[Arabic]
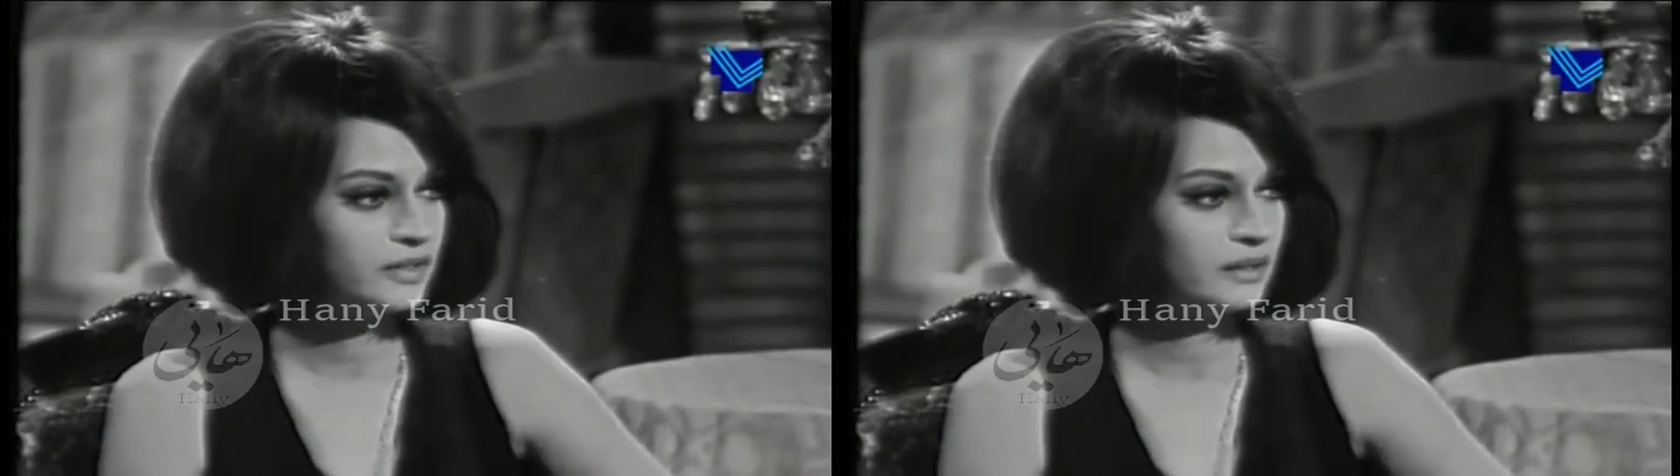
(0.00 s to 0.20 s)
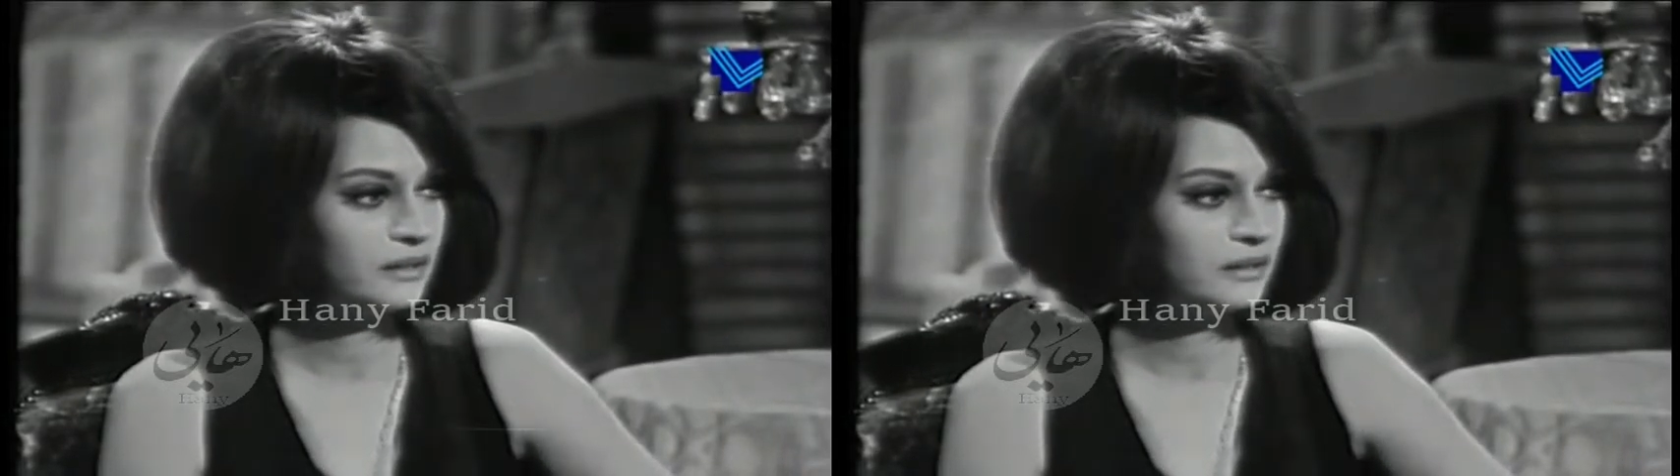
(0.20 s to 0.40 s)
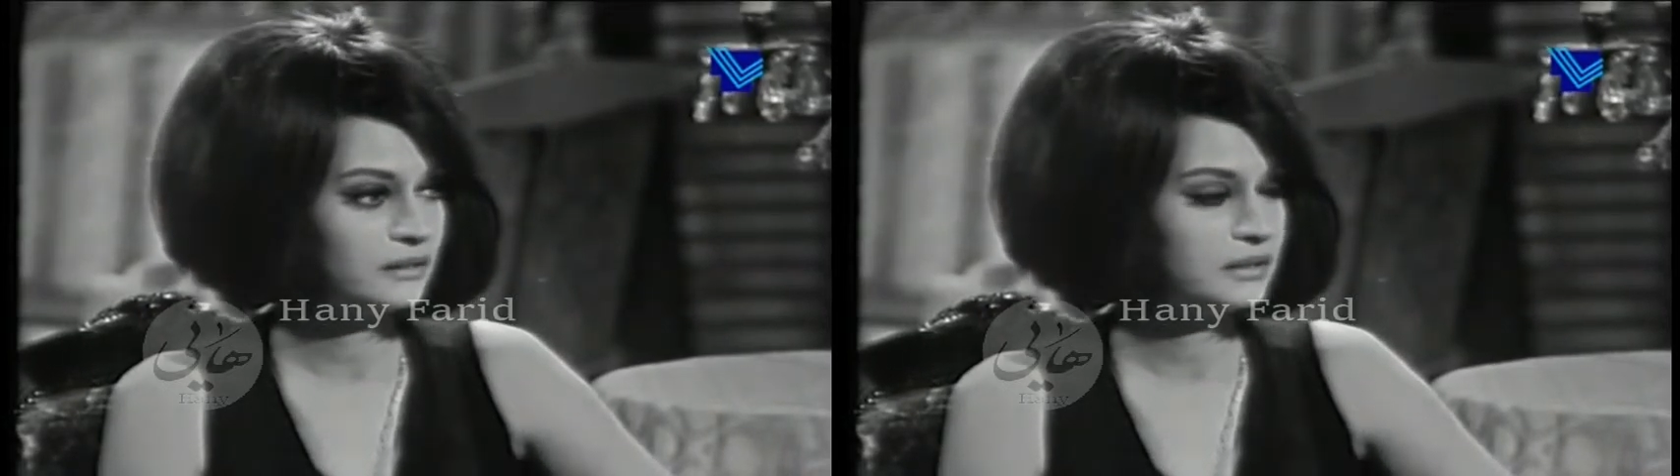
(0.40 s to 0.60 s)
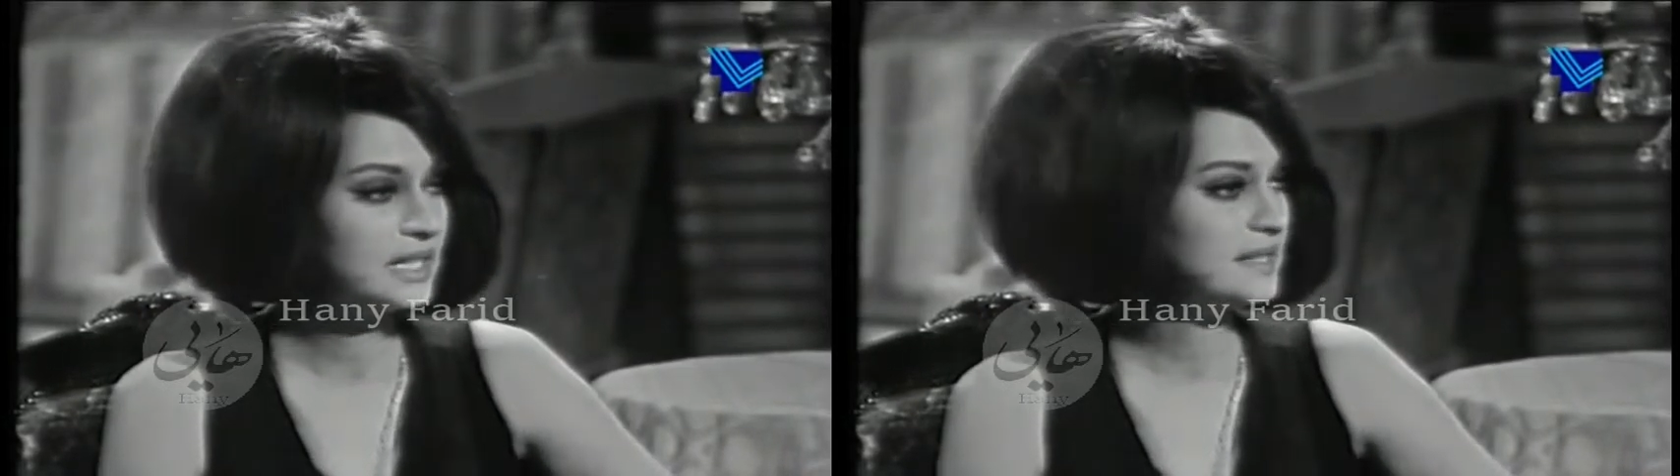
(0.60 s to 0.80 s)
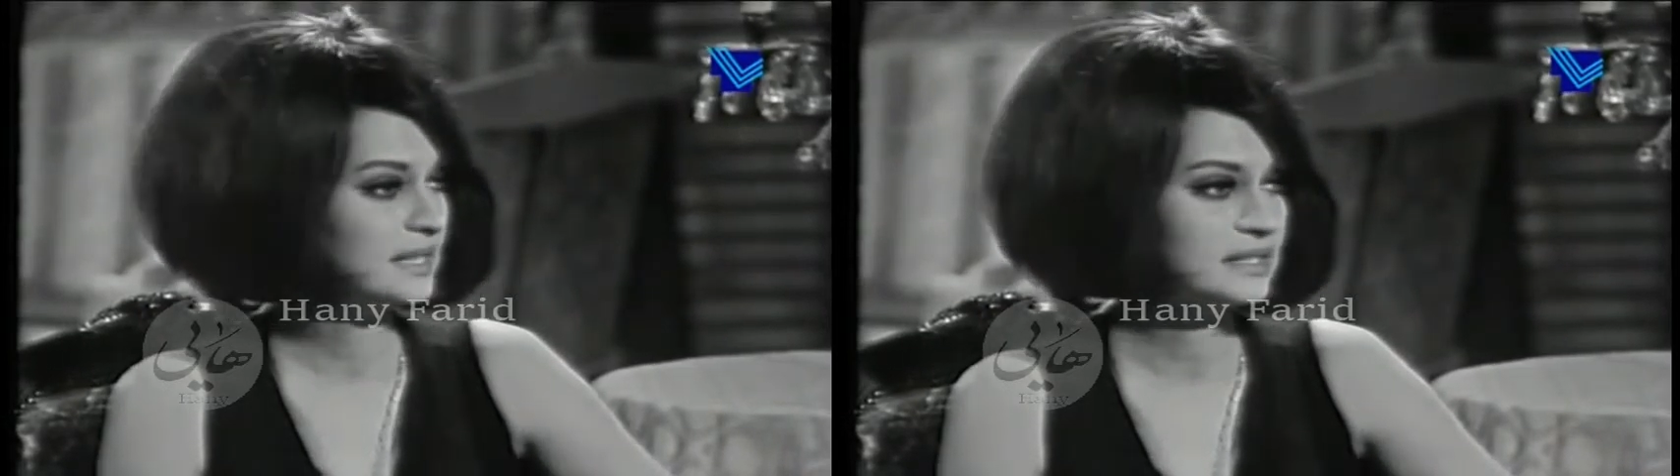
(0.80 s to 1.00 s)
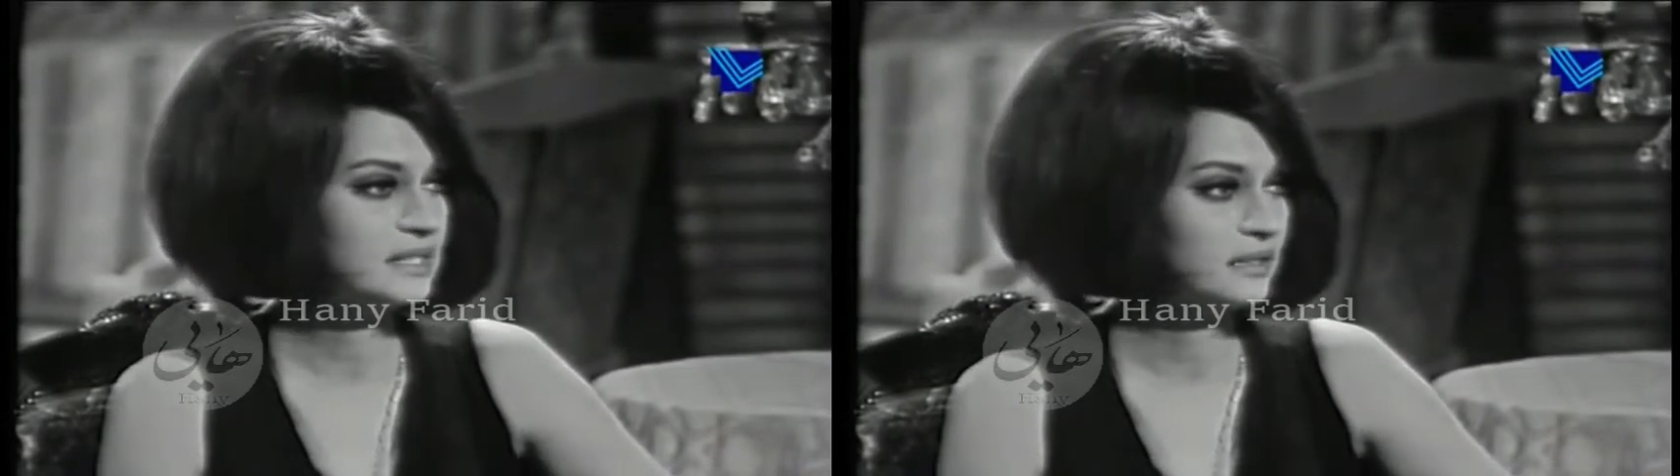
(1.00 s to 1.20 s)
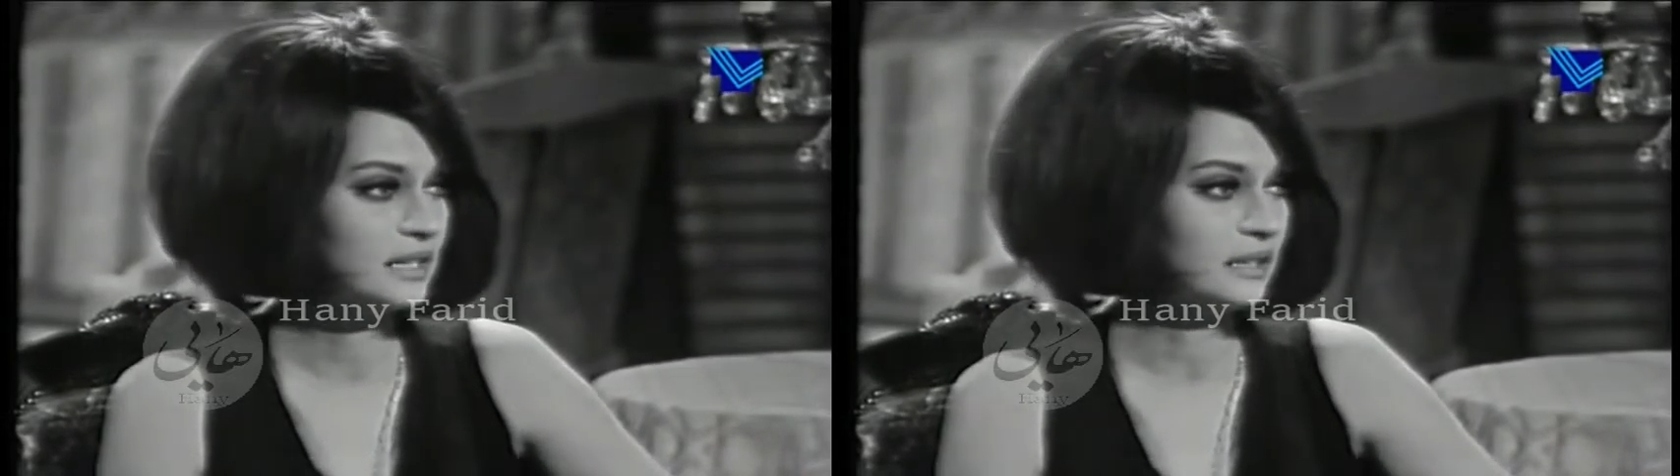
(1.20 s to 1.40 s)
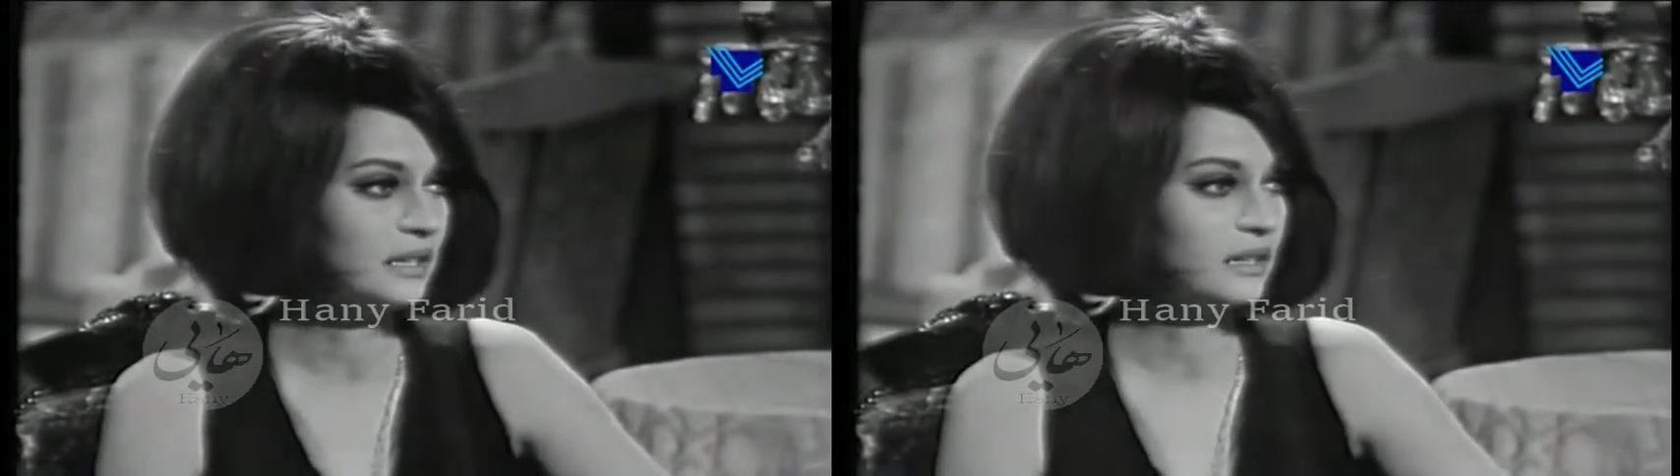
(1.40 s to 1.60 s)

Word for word: في ناس كتير يعني